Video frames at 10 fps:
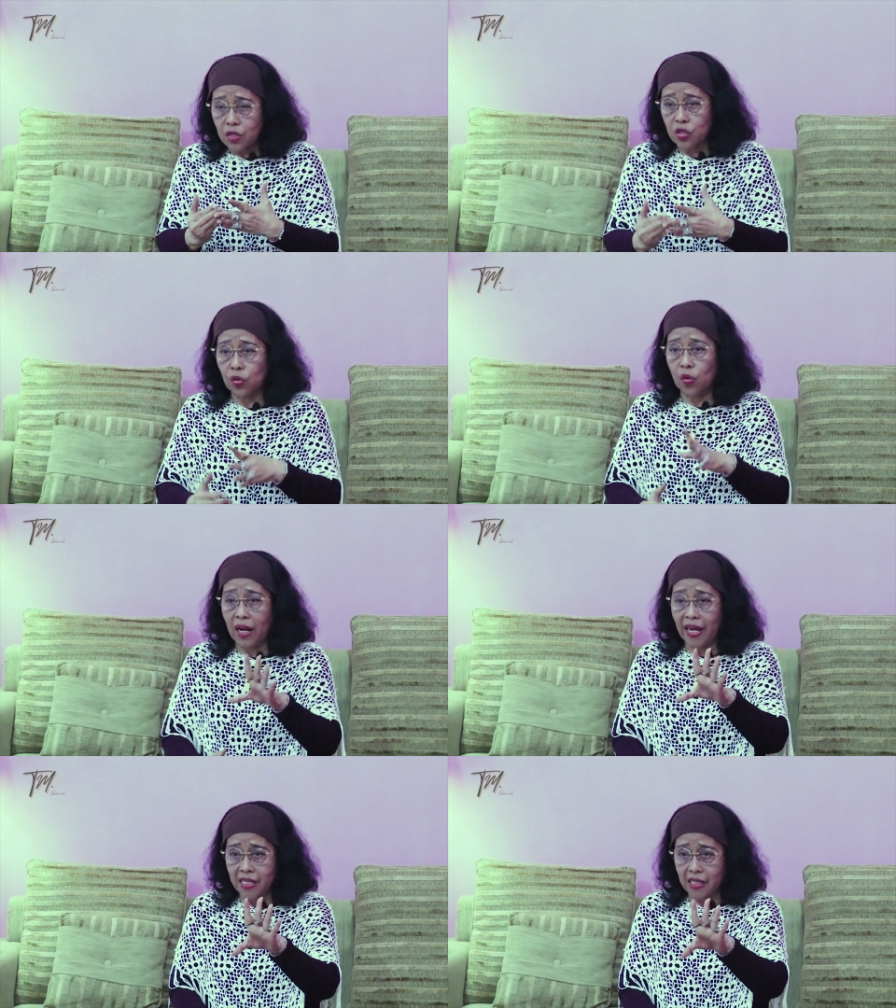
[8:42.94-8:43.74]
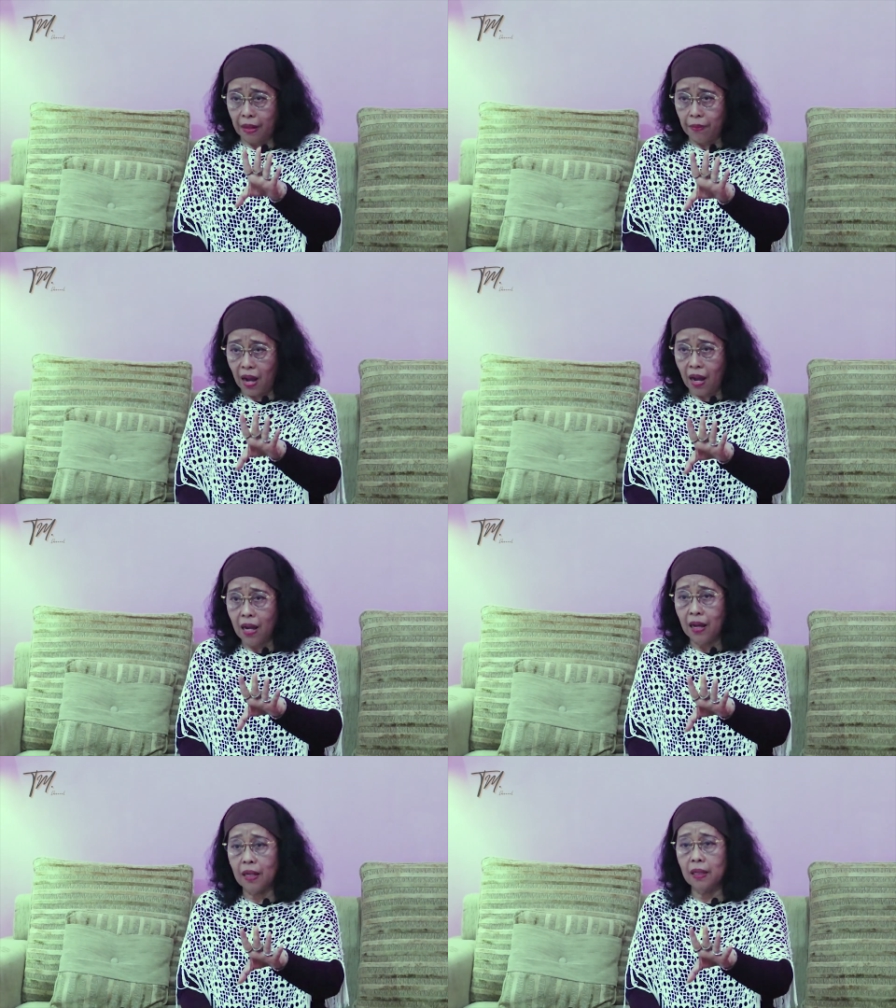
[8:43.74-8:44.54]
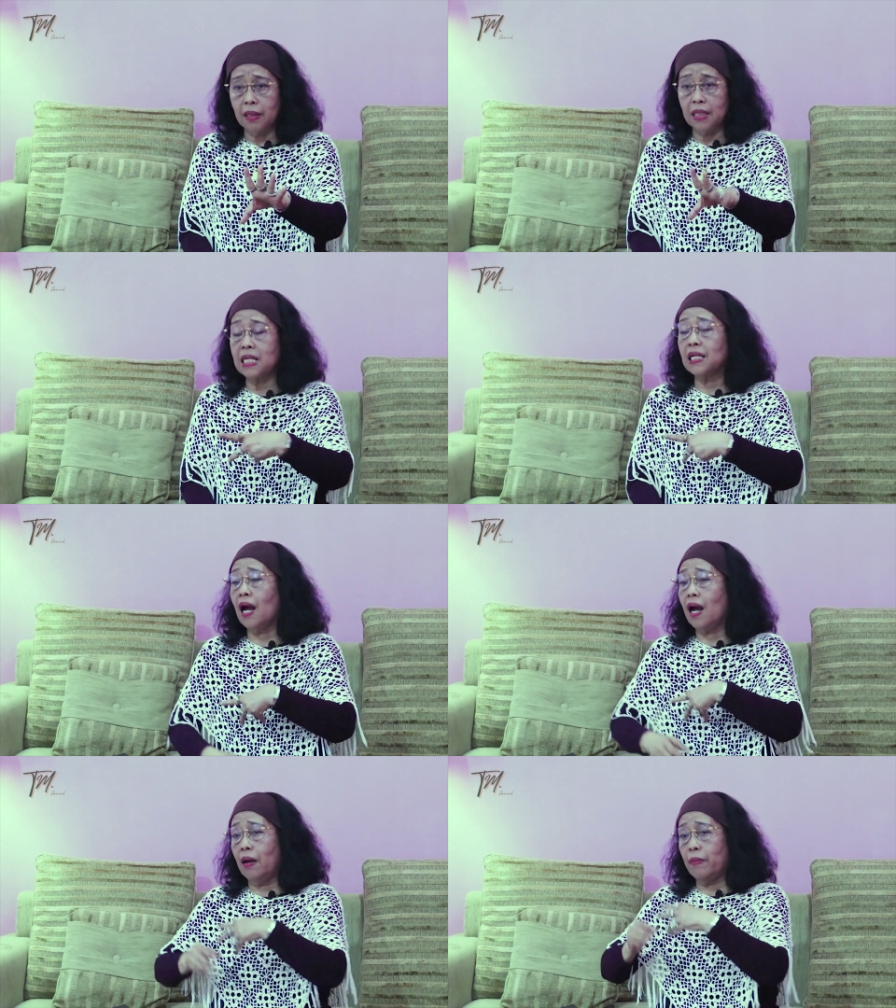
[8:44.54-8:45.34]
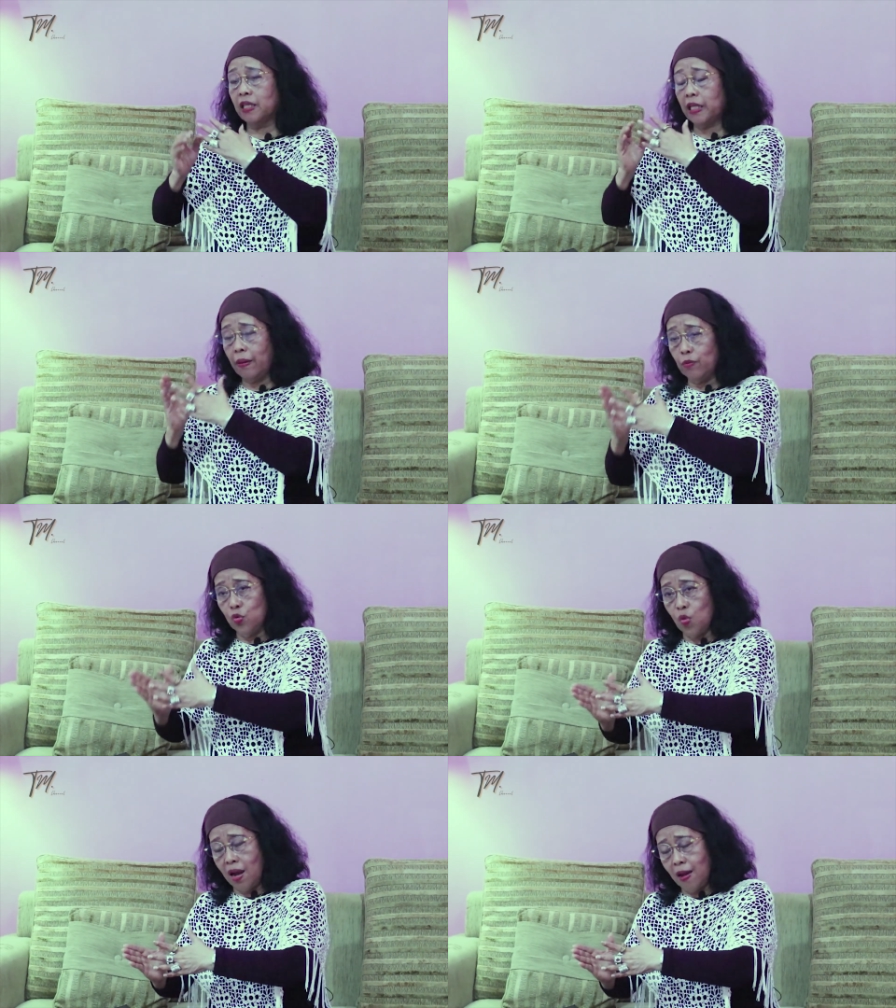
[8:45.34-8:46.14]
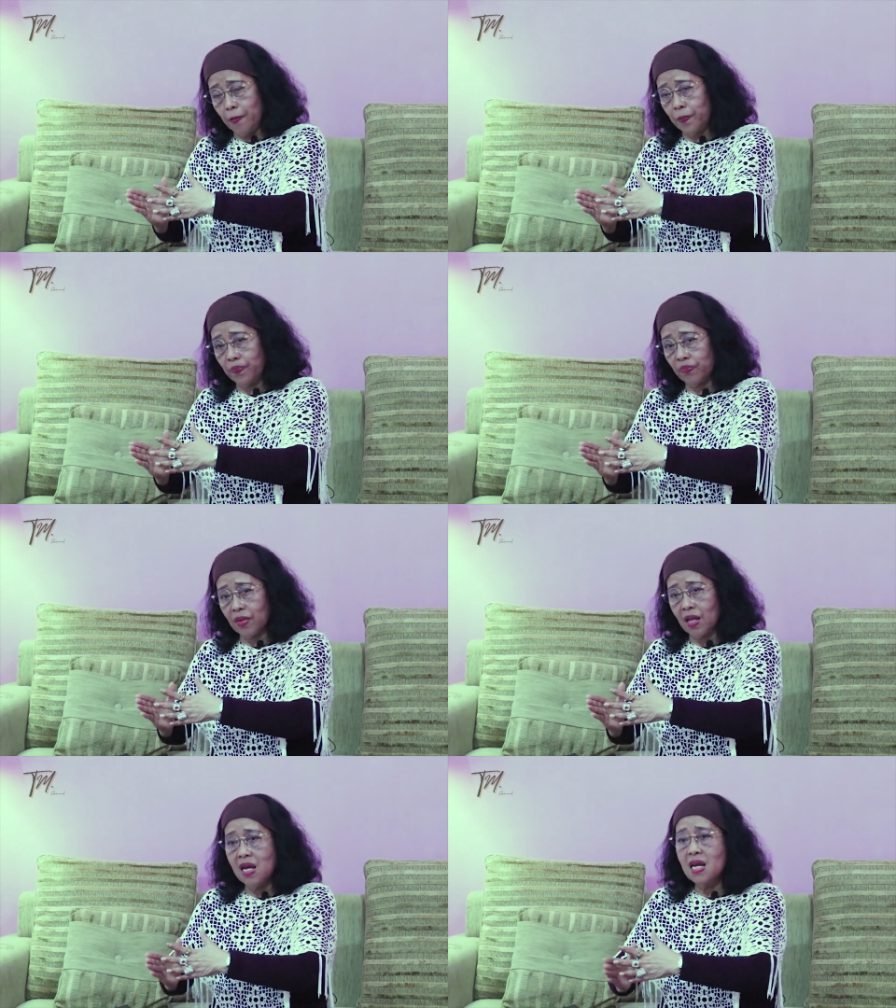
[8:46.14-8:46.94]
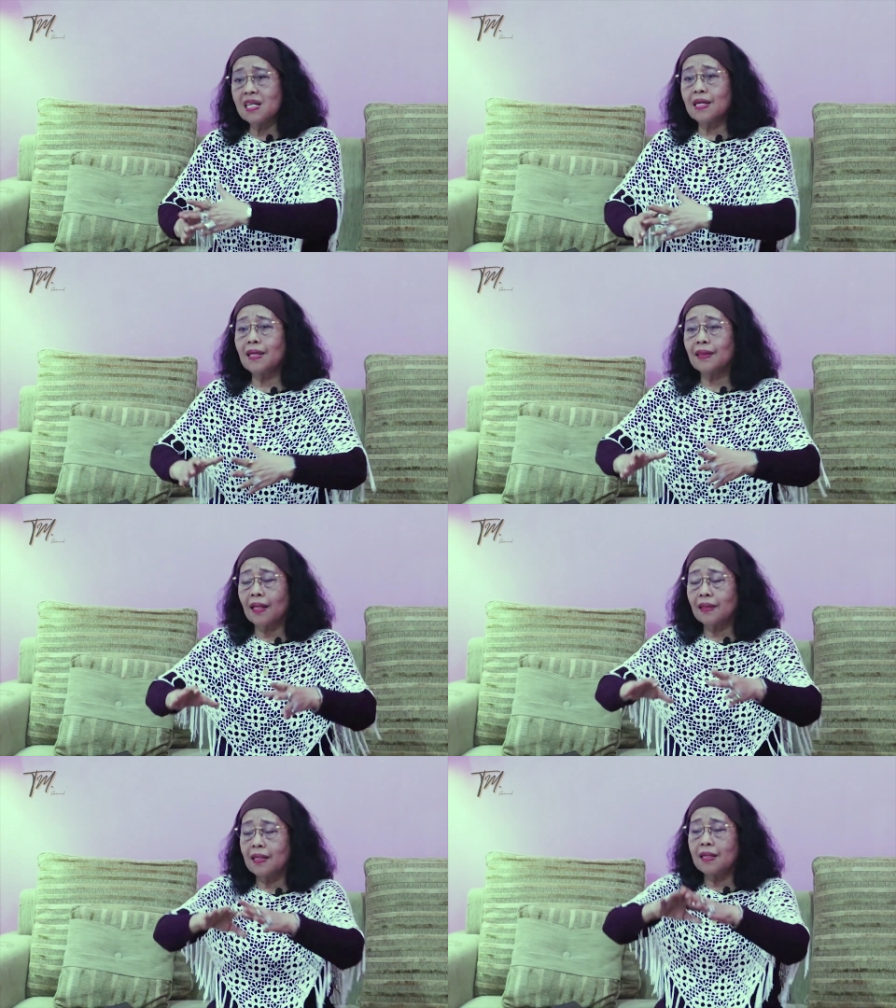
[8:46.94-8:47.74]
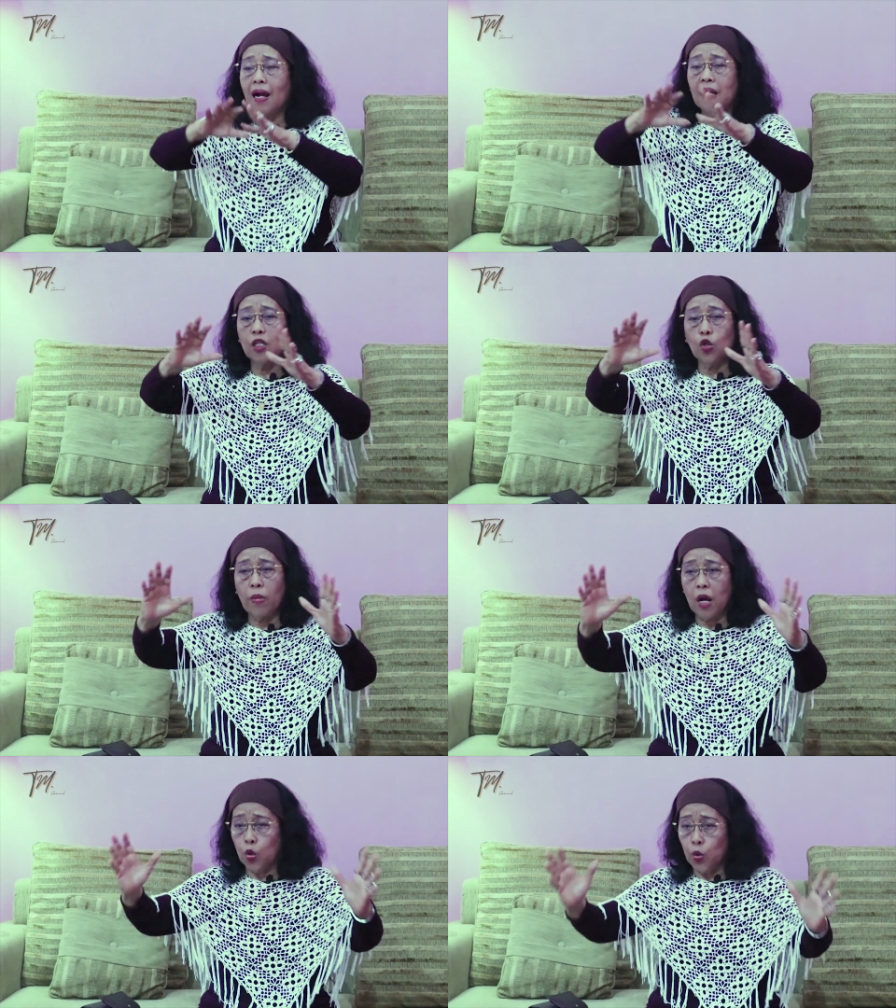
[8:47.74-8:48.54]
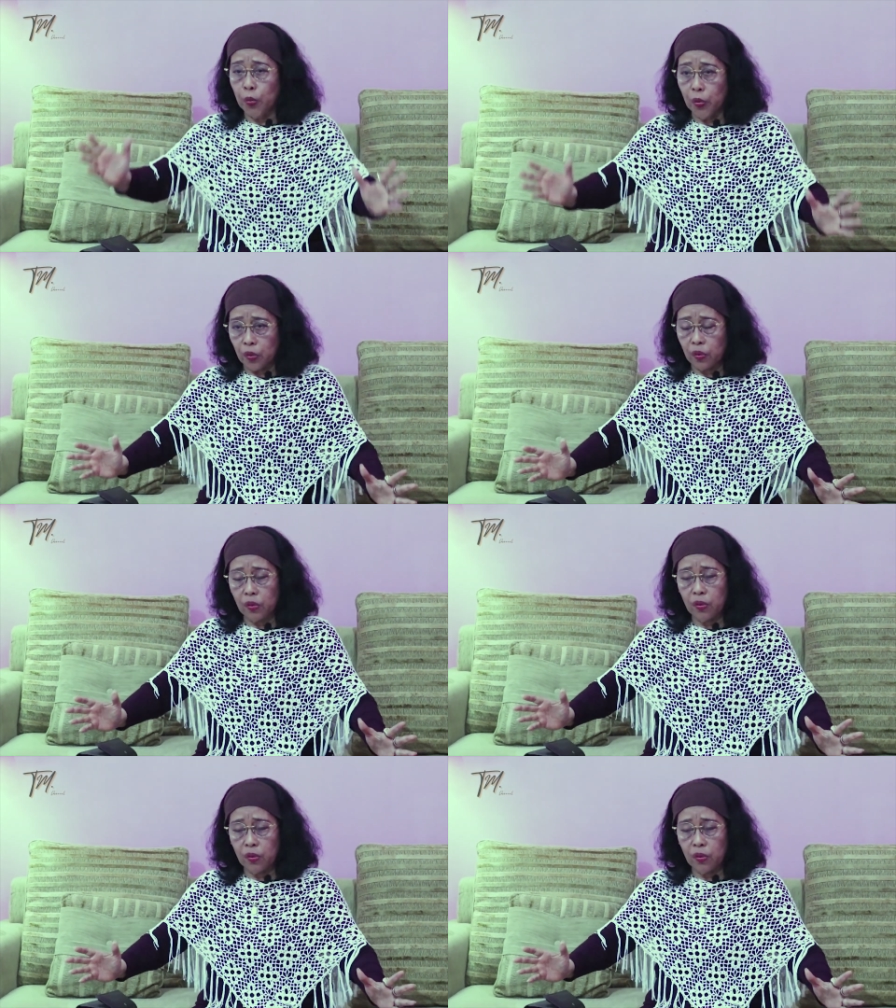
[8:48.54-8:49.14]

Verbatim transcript: sekolah SMA nikah sama TM2 kita tinggal di rumah gubuk